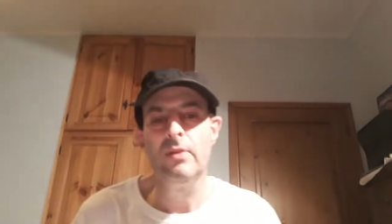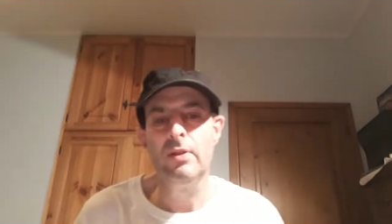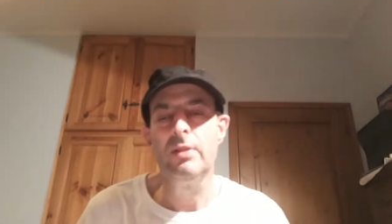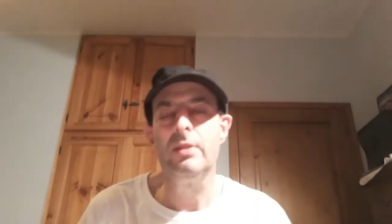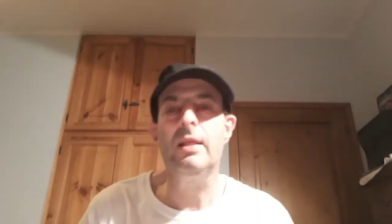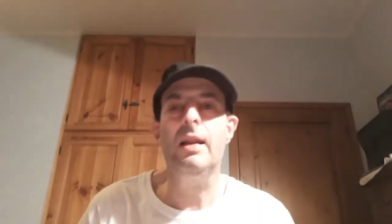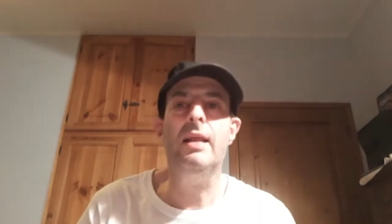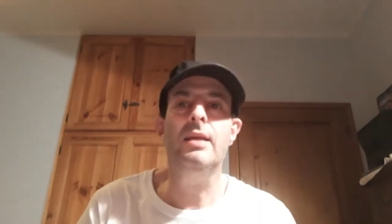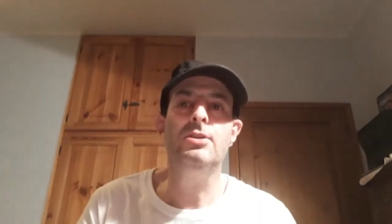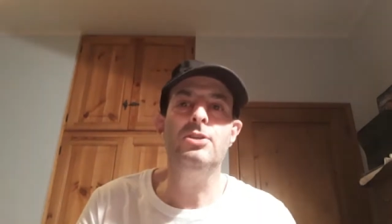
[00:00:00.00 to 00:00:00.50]

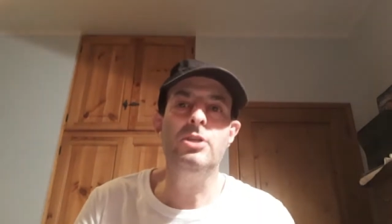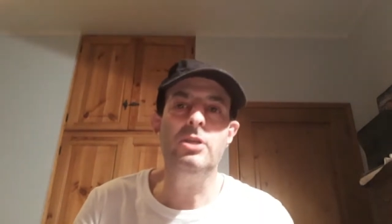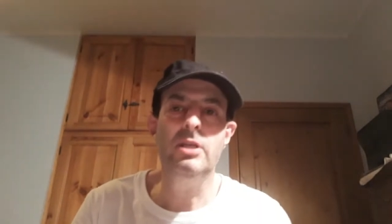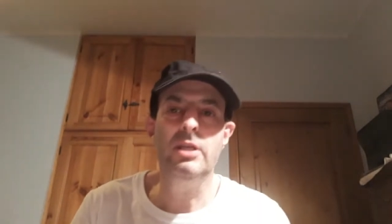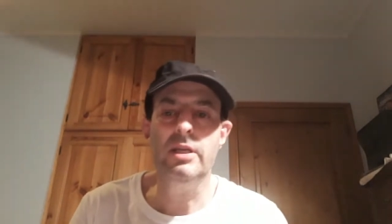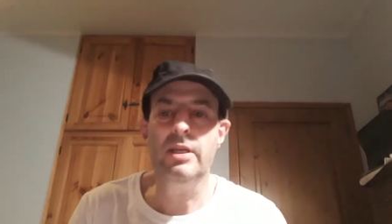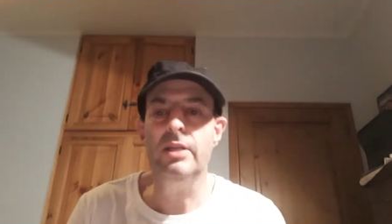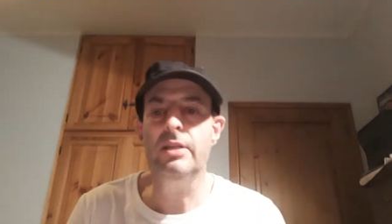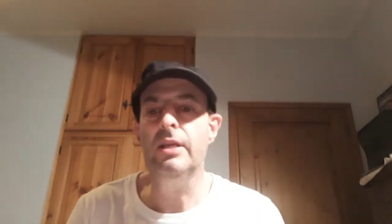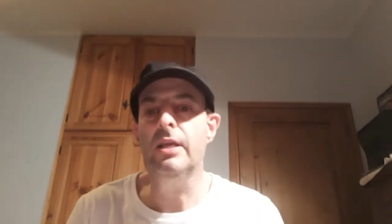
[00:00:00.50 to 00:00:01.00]
tre
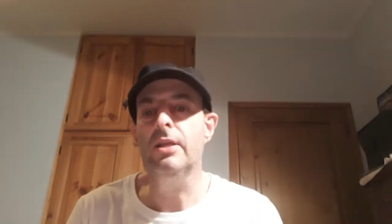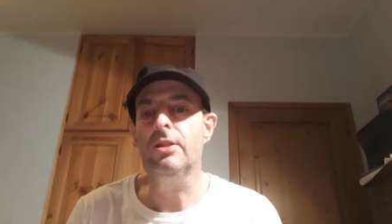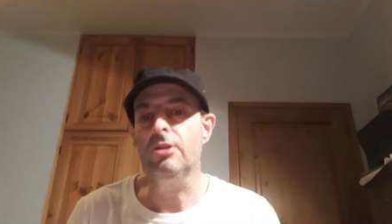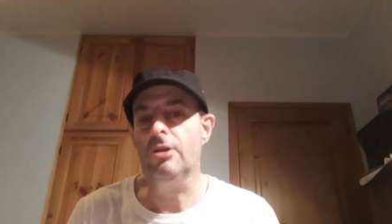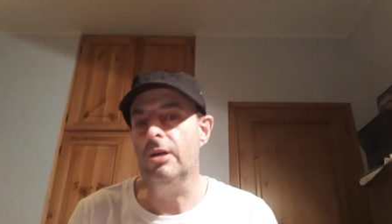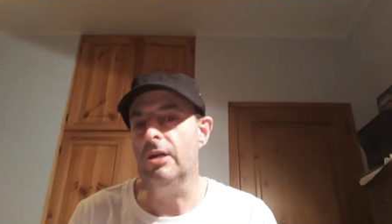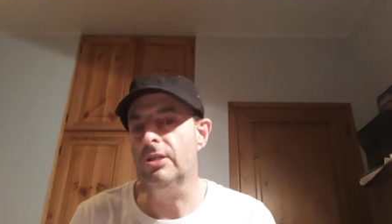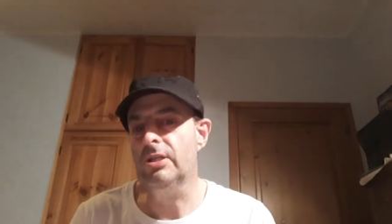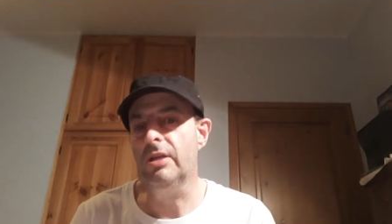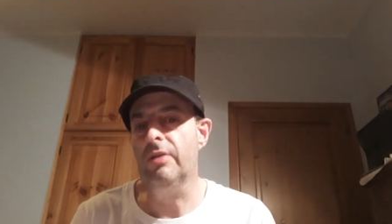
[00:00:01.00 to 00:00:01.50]
giri dietro
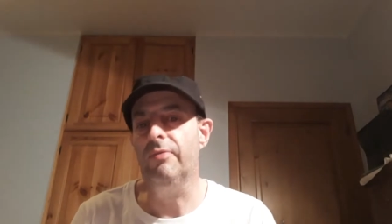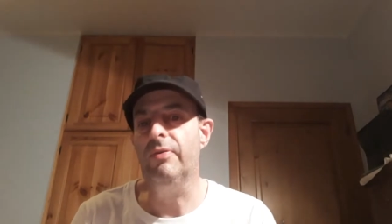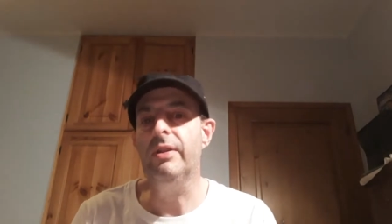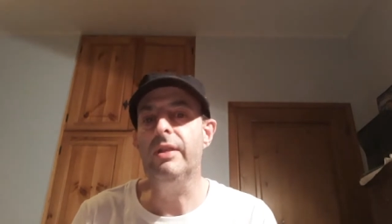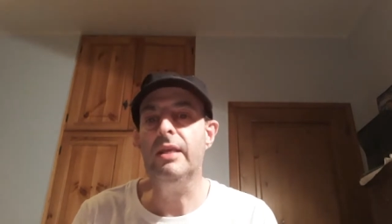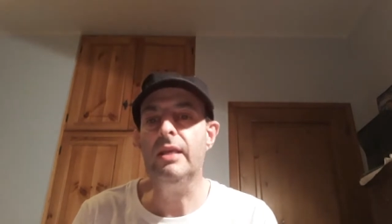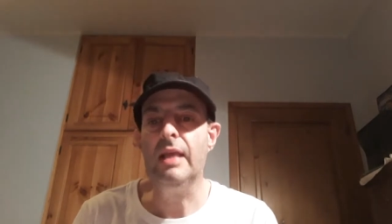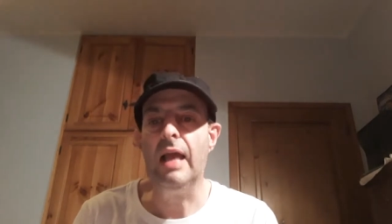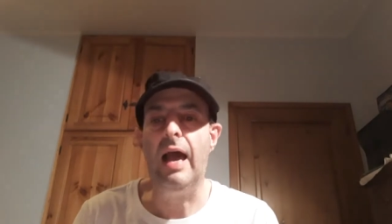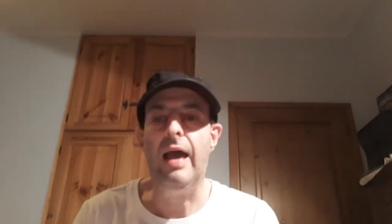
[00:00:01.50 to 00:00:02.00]
alla
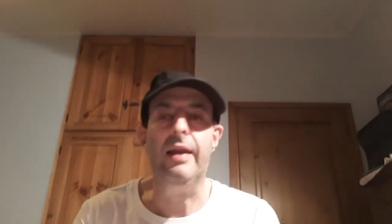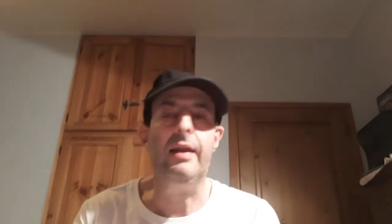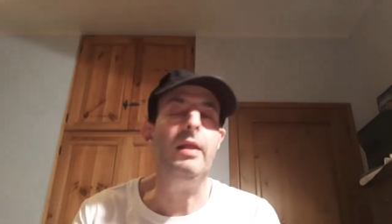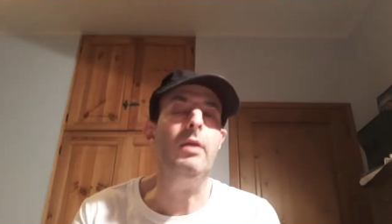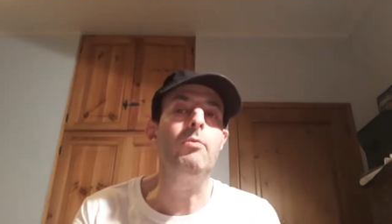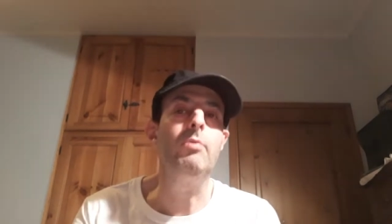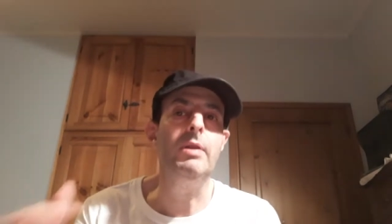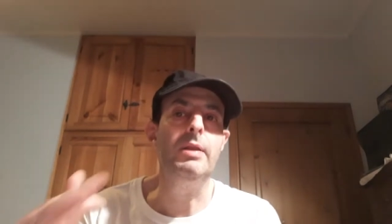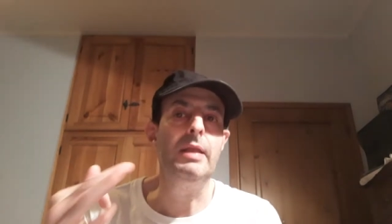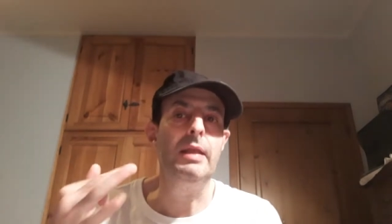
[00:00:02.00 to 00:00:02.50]
safety car e
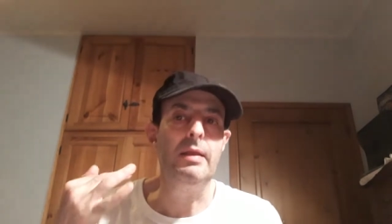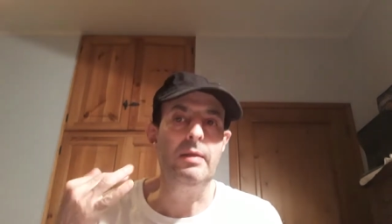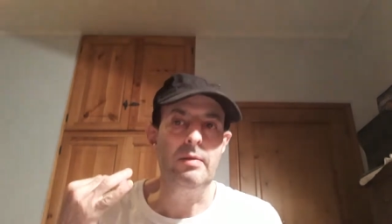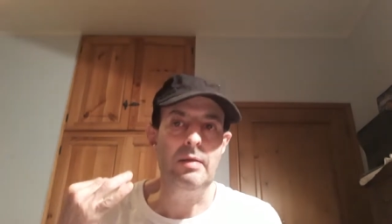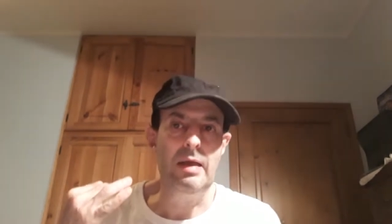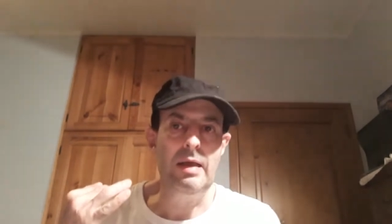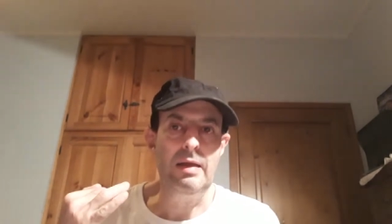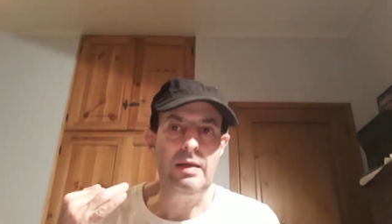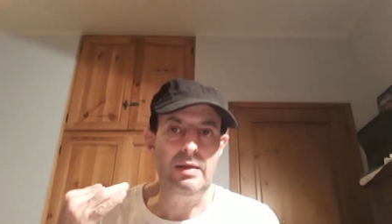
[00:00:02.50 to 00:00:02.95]
quindi